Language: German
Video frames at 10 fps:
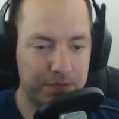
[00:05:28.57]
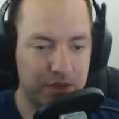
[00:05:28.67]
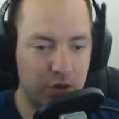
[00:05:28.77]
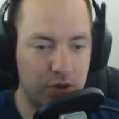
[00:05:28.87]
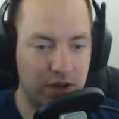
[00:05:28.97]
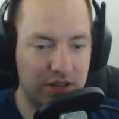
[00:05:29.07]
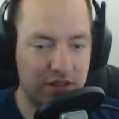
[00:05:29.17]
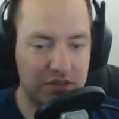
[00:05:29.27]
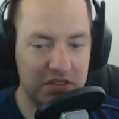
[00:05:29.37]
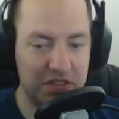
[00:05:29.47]
Oha,
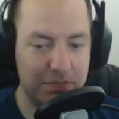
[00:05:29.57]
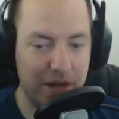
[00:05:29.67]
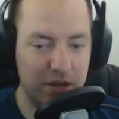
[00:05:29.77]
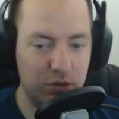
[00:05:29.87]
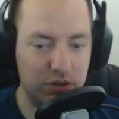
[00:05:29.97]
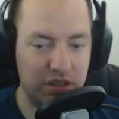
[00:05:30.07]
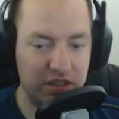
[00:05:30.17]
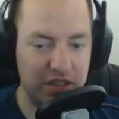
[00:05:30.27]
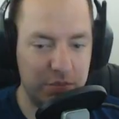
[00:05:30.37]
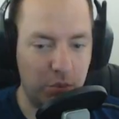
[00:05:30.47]
also hier den Berg hoch, da hat er
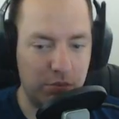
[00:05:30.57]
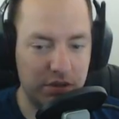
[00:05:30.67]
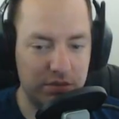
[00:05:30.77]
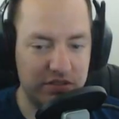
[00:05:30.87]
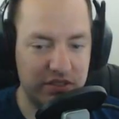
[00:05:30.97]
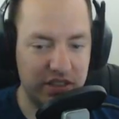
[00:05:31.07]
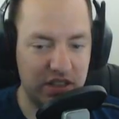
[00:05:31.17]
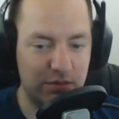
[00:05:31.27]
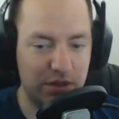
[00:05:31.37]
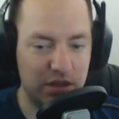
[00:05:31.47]
richtig Probleme. 10
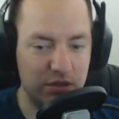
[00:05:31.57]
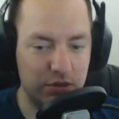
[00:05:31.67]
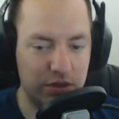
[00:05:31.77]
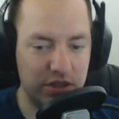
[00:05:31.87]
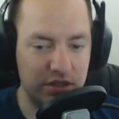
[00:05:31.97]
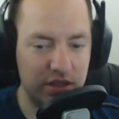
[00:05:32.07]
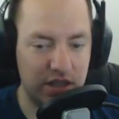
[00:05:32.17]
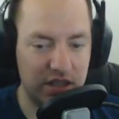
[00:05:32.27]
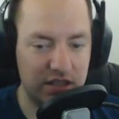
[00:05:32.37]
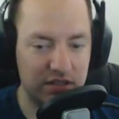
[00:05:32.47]
km/h, 9.
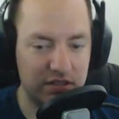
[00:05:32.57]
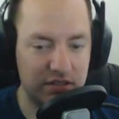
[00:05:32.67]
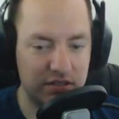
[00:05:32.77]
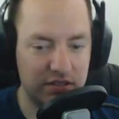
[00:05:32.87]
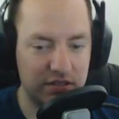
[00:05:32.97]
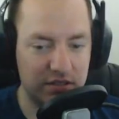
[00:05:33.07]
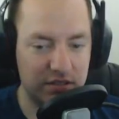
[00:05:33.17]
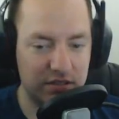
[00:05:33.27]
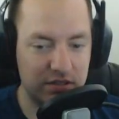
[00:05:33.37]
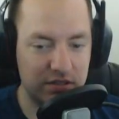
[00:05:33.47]
Ähm, du musst, du
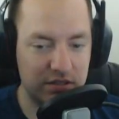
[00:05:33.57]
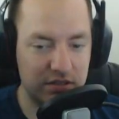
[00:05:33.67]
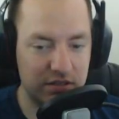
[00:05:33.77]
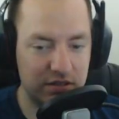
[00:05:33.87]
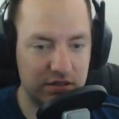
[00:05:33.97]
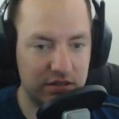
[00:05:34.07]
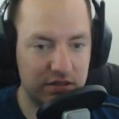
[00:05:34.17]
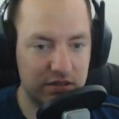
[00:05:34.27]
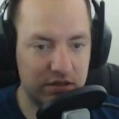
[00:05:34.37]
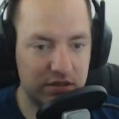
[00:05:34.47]
musst äh,
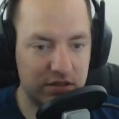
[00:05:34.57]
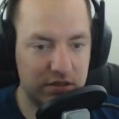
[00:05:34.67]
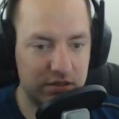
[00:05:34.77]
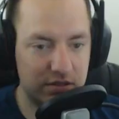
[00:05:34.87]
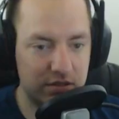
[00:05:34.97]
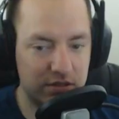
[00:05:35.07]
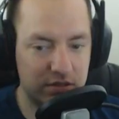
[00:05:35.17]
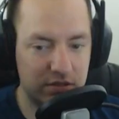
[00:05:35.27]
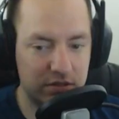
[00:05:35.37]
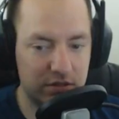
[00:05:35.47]
Differential rein, äh, Quatsch,
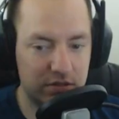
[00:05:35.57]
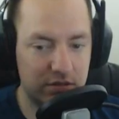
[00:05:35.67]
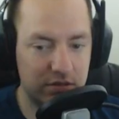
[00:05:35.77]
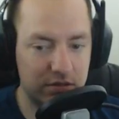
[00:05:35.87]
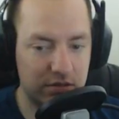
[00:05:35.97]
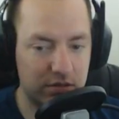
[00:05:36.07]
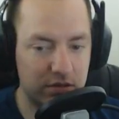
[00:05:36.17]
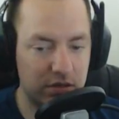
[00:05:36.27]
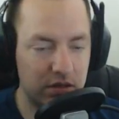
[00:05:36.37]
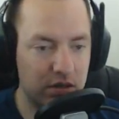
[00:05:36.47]
Allrad reinmachen.
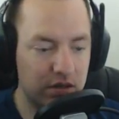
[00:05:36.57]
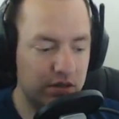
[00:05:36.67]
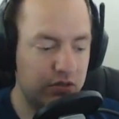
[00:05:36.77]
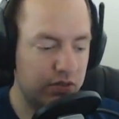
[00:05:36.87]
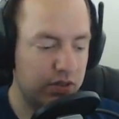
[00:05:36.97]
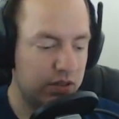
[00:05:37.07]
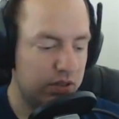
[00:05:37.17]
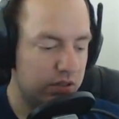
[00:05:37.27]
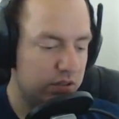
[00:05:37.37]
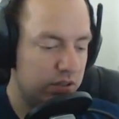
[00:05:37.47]
Das
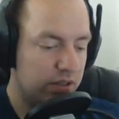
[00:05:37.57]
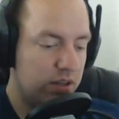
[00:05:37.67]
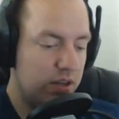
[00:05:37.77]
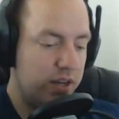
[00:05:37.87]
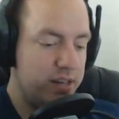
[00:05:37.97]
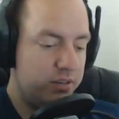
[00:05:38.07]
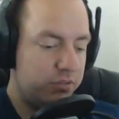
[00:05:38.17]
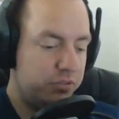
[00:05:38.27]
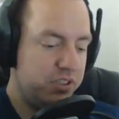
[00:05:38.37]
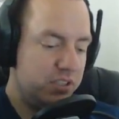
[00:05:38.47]
war Alt
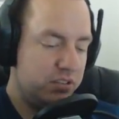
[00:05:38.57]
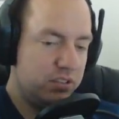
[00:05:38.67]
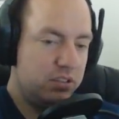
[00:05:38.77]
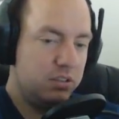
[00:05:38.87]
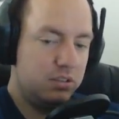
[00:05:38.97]
4? Nee.